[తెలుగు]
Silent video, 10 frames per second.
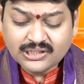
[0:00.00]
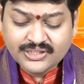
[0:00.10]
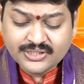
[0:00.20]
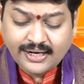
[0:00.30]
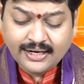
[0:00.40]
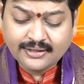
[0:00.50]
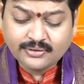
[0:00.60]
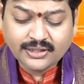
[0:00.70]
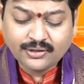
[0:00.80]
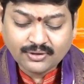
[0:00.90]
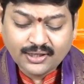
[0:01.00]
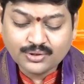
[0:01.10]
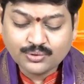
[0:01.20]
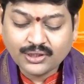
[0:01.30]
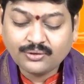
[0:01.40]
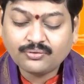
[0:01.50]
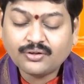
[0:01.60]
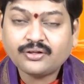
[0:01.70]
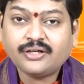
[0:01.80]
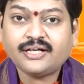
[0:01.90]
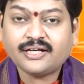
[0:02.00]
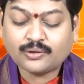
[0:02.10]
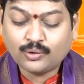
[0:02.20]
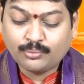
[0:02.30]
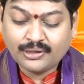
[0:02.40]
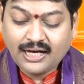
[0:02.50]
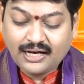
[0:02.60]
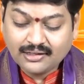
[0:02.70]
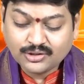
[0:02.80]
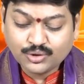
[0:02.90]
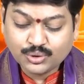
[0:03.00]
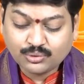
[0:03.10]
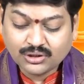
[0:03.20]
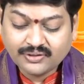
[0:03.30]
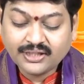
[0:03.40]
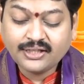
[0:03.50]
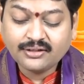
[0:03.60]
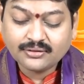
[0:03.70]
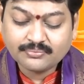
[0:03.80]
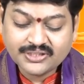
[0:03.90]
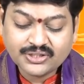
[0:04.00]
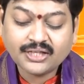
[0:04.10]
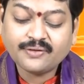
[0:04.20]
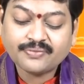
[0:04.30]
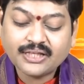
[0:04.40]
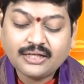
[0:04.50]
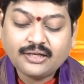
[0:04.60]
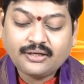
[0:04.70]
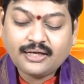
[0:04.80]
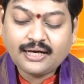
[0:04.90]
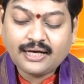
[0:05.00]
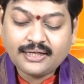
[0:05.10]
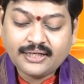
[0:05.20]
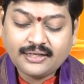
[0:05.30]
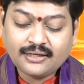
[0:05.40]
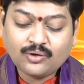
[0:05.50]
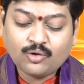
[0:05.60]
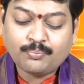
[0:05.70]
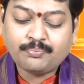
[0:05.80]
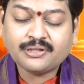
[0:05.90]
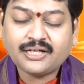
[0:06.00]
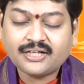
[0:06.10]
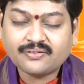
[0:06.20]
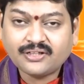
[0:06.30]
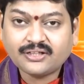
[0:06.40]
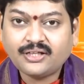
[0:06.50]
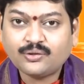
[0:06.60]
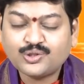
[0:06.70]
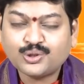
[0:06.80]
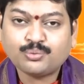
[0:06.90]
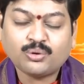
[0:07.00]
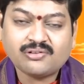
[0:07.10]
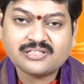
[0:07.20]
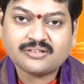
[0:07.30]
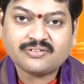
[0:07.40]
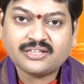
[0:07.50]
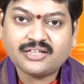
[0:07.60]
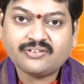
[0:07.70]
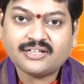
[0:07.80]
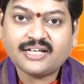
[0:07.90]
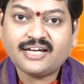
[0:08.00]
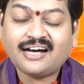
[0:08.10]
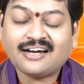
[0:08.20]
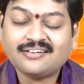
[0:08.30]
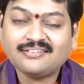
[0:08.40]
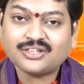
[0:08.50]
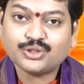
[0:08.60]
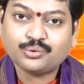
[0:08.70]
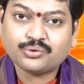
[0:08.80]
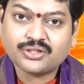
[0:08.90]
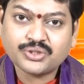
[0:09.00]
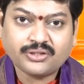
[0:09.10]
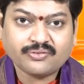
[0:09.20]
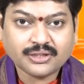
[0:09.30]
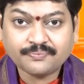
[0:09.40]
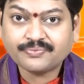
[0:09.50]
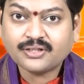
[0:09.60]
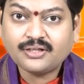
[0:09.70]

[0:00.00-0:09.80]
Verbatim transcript: ఈ స్నానాదులన్నీ కూడా ఈరోజు ఉదయం ఏడు గంటలలోపుగా ఆచరించుకోవడం అనేది మంచిది ఇక అన్నిటికన్నా గొప్పదైనటువంటిది ఈరోజు చెప్పుకోవాల్సినటువంటిది ఏమిటంటే అనంత చతుర్దశి వ్రతం